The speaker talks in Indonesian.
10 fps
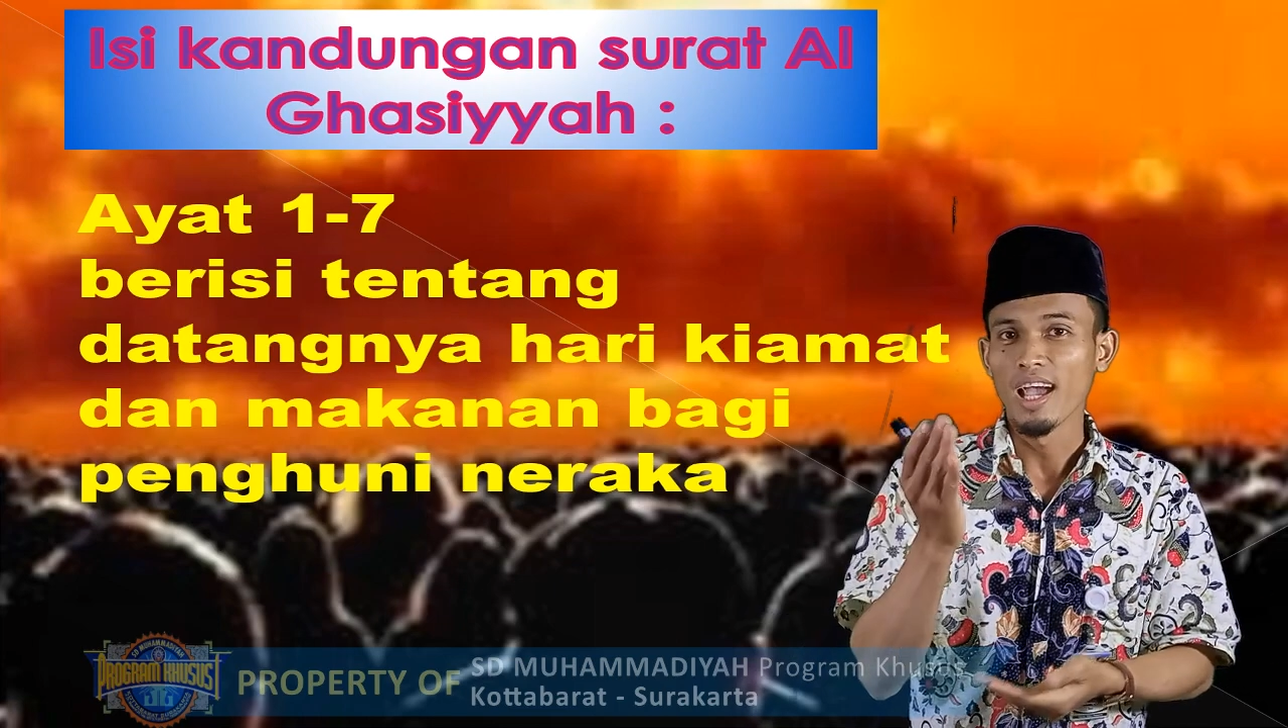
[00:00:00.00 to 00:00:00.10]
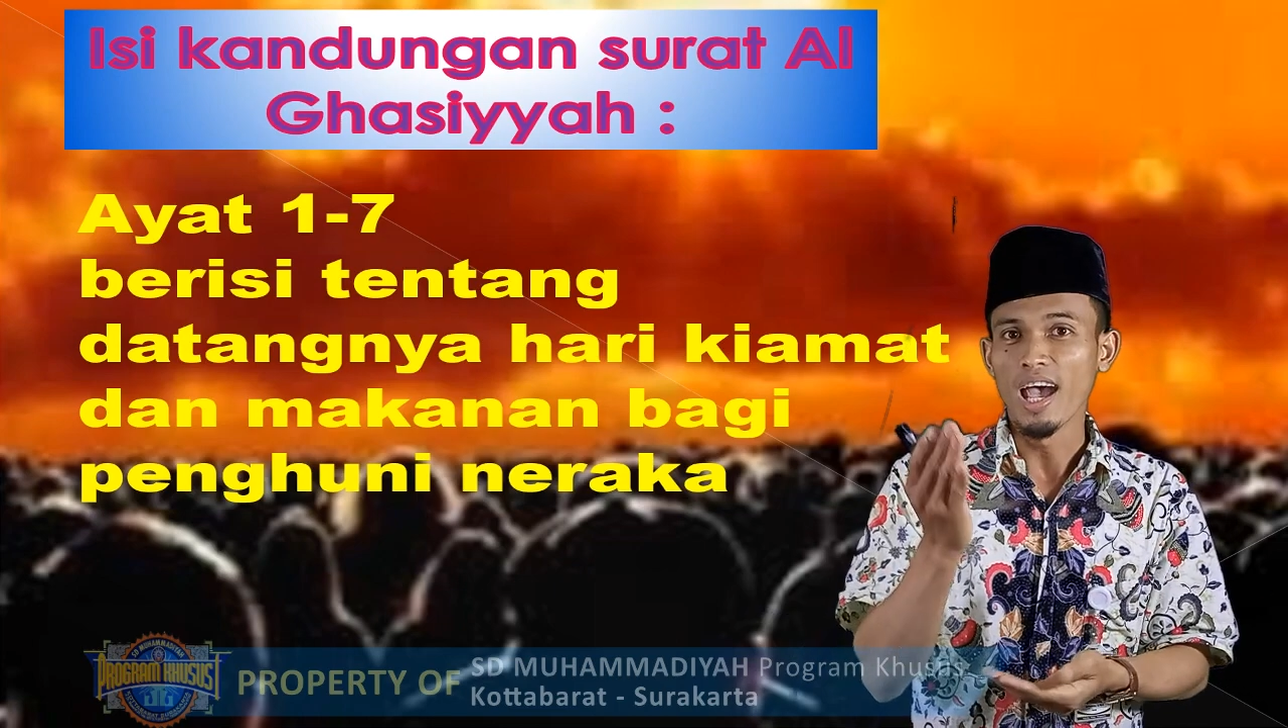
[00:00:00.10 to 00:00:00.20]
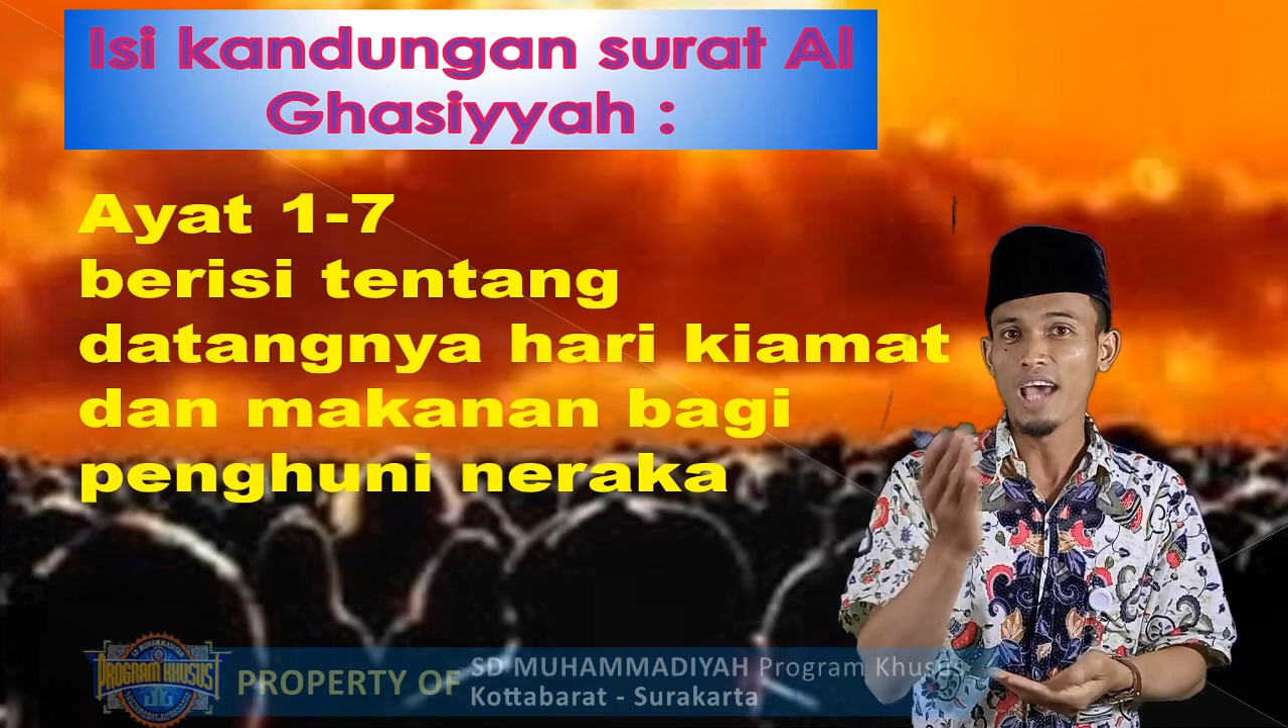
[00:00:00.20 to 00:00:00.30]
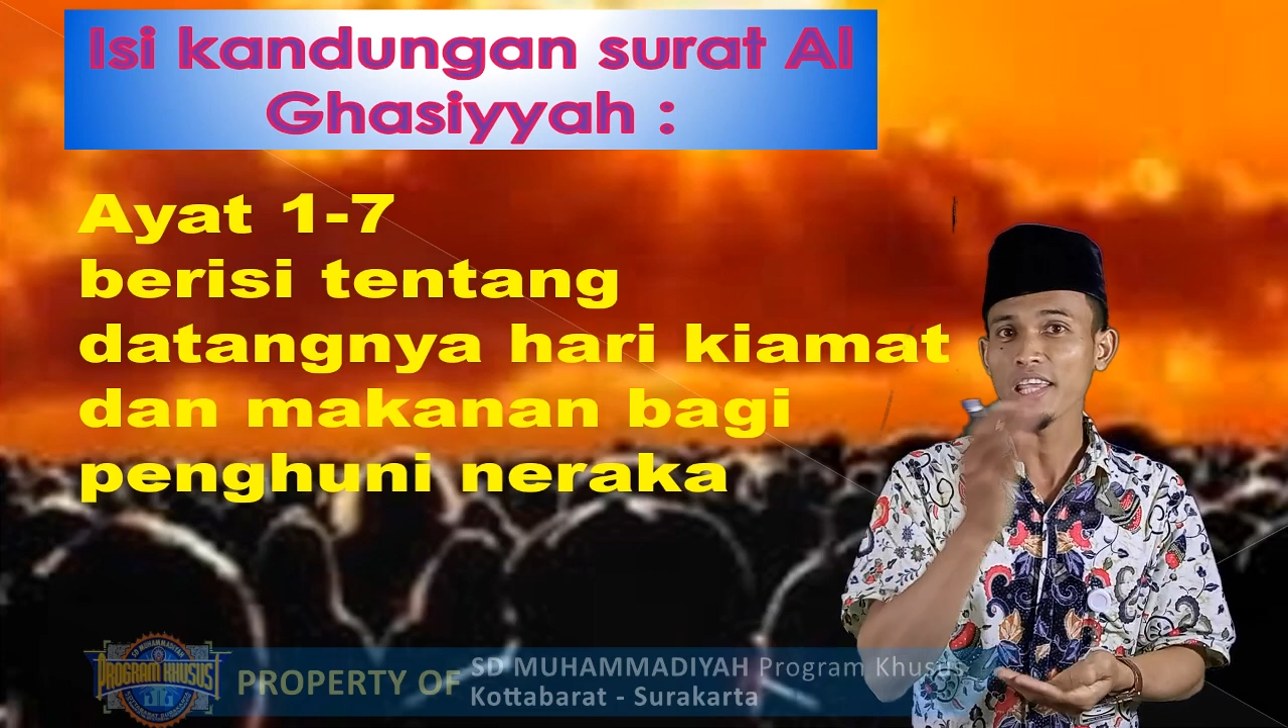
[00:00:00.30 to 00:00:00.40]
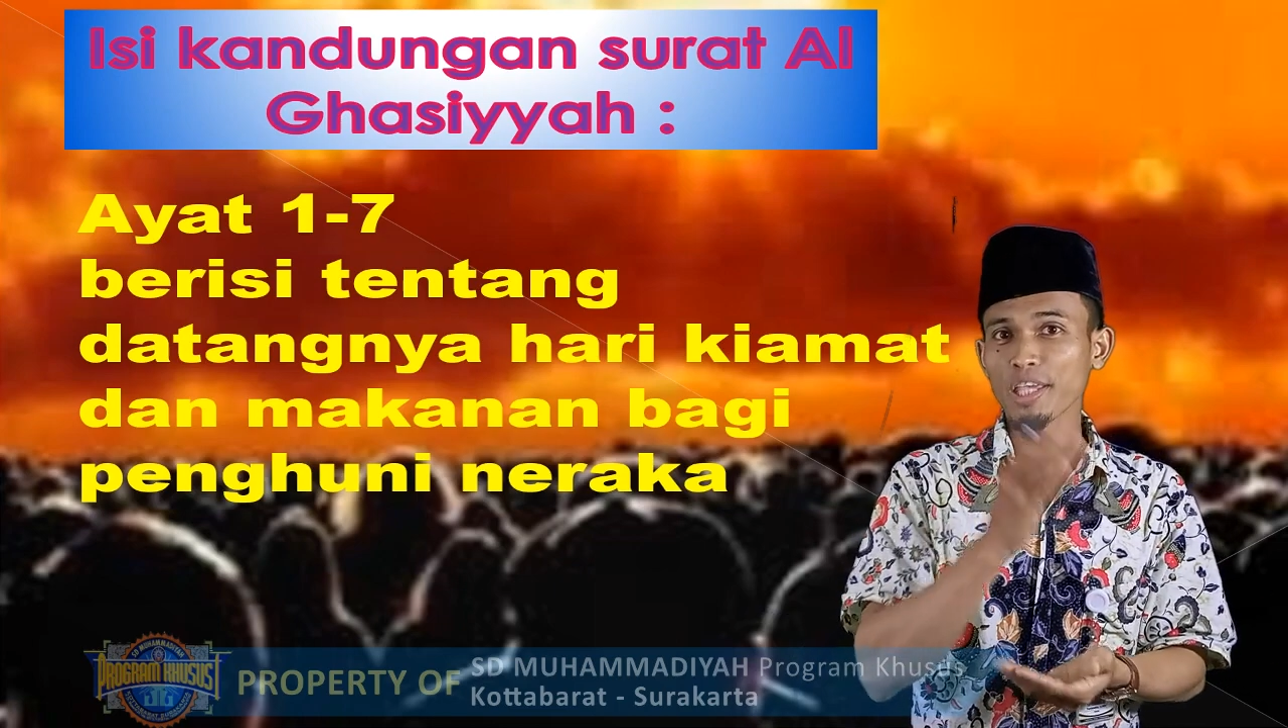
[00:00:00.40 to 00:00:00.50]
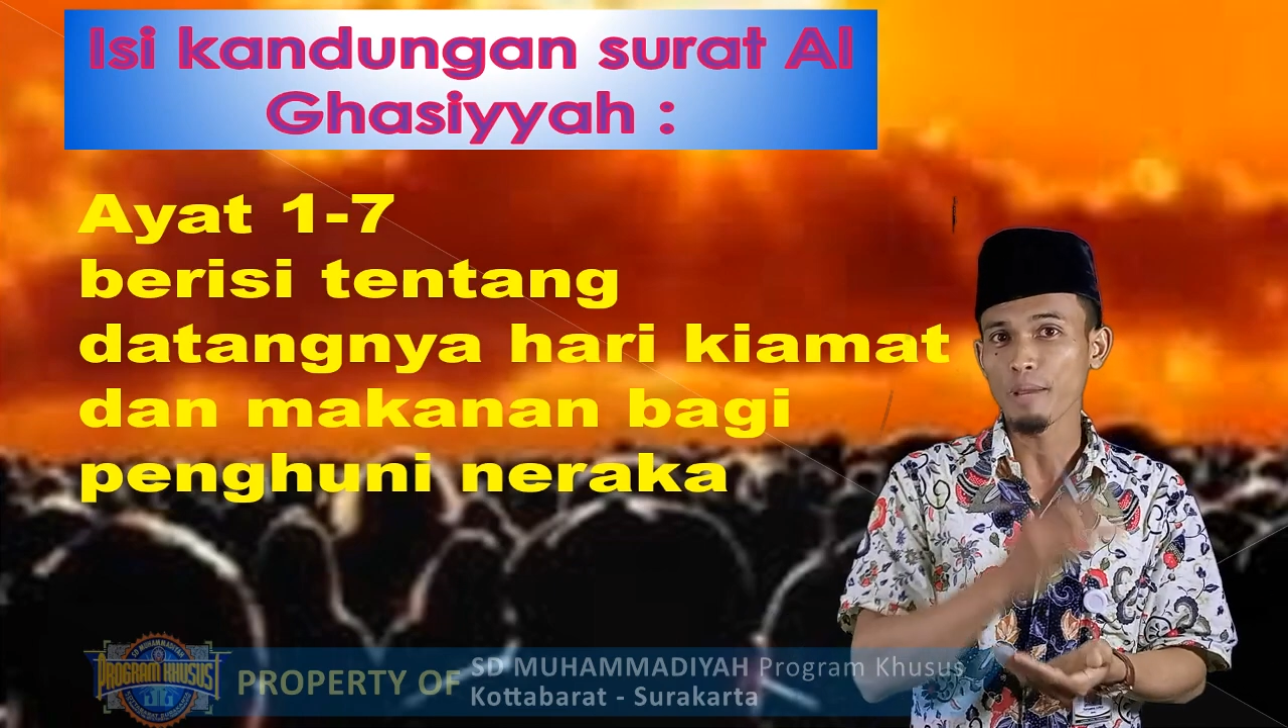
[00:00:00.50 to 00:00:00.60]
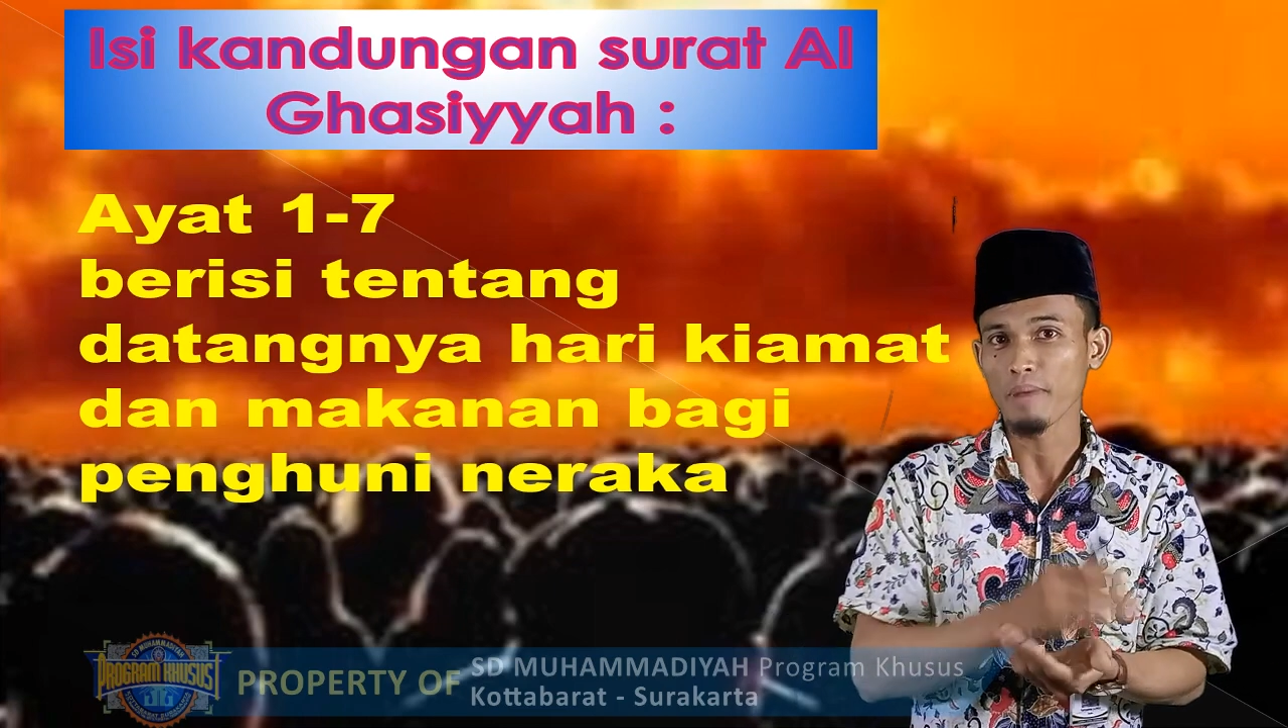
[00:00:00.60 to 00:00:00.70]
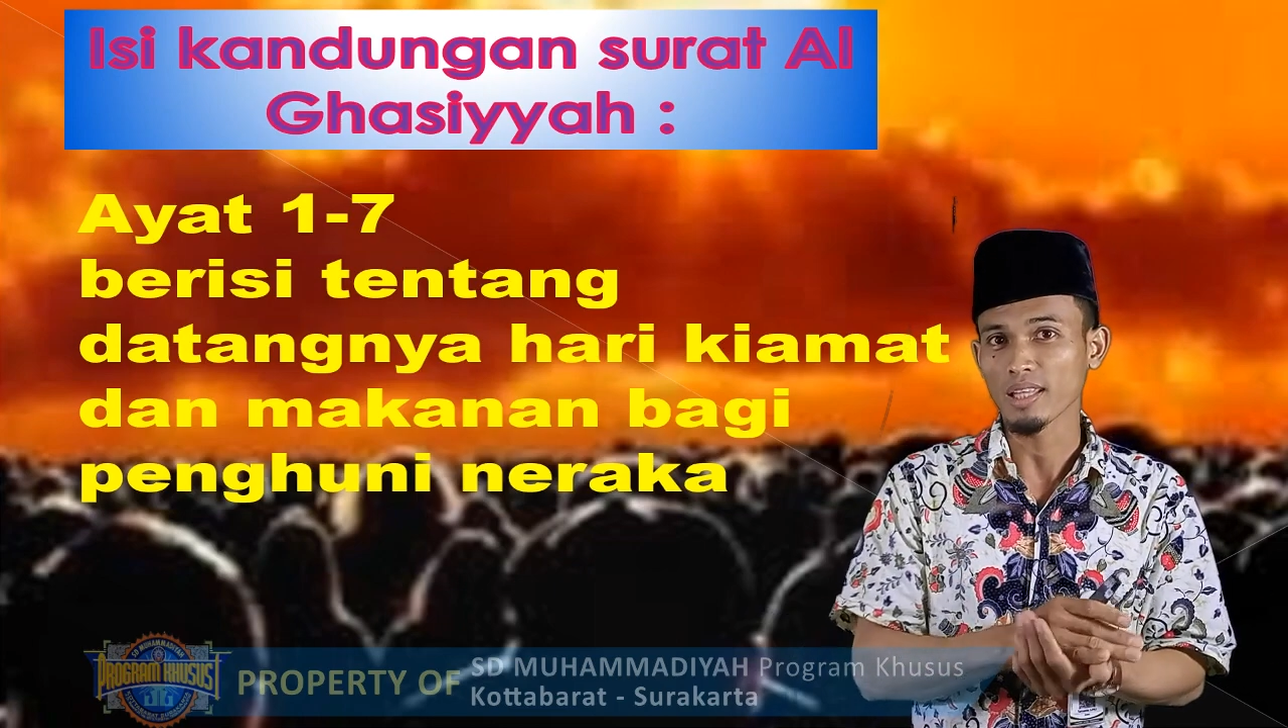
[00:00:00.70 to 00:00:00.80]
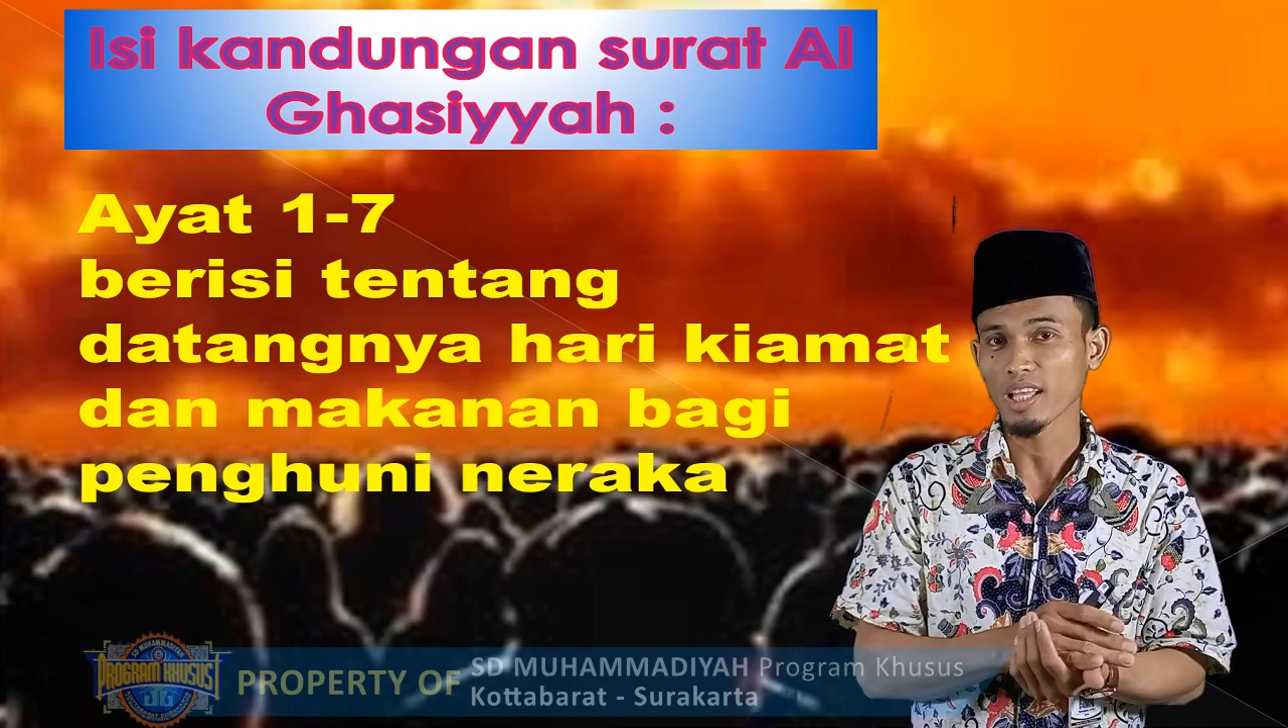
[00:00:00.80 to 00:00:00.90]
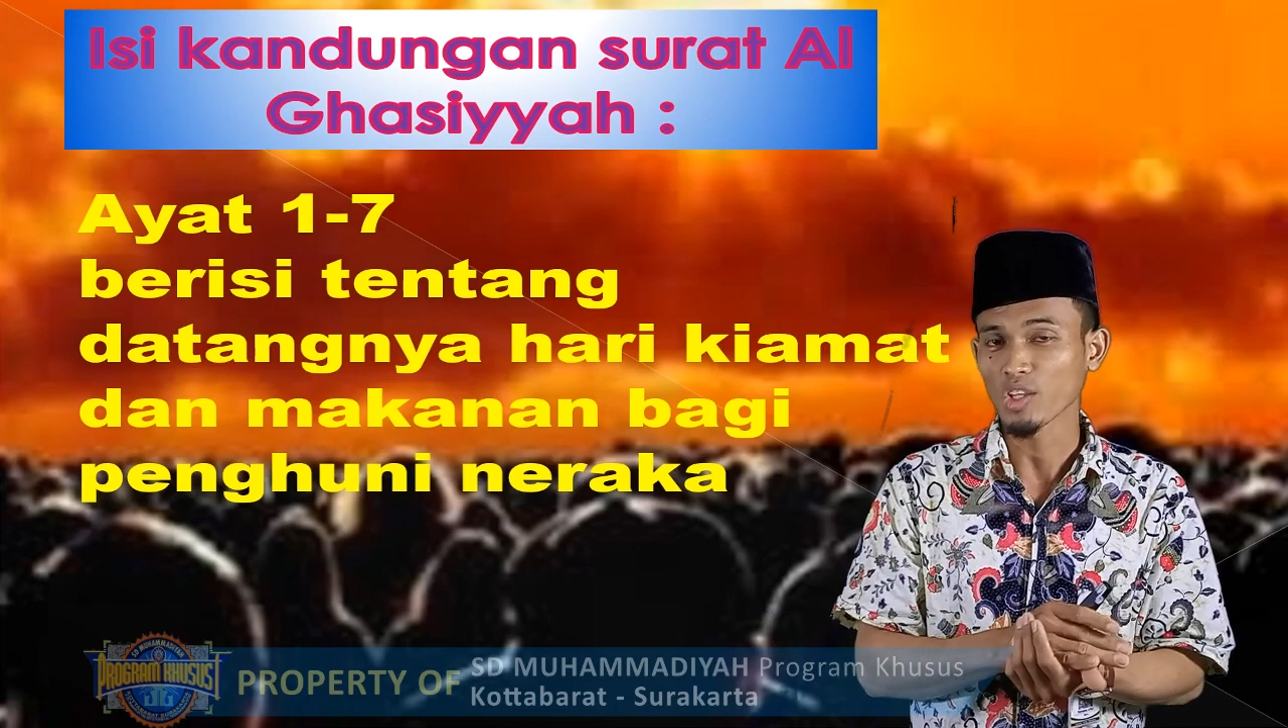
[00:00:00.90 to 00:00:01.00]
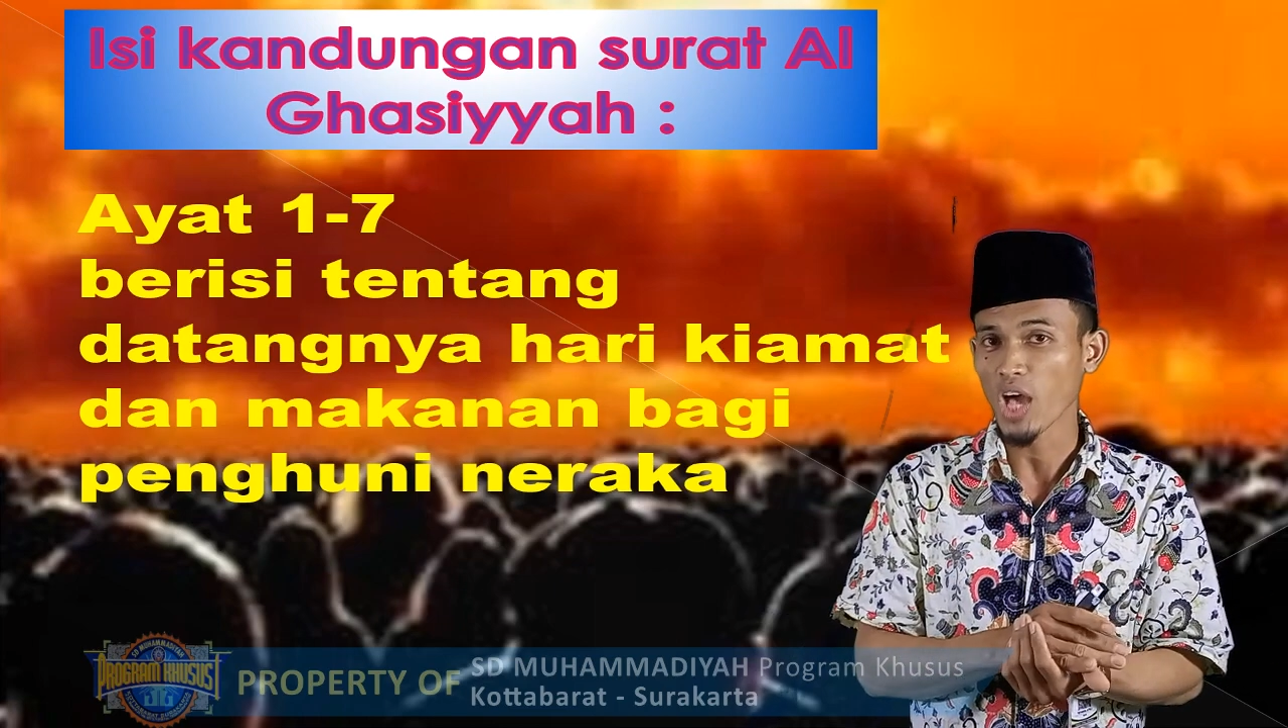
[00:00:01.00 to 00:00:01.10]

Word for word: hari kiamat atau